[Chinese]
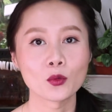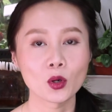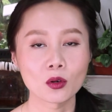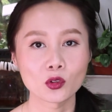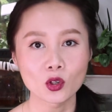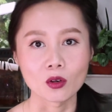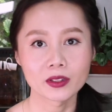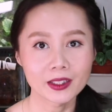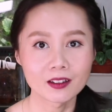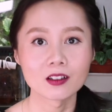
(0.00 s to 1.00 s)
最后是有
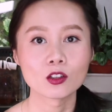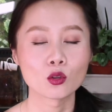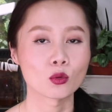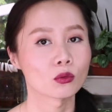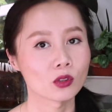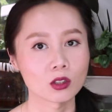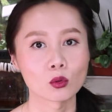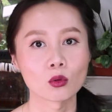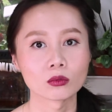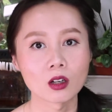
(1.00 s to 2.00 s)
一颗是种
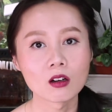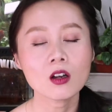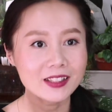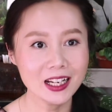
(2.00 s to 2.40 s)
成功的。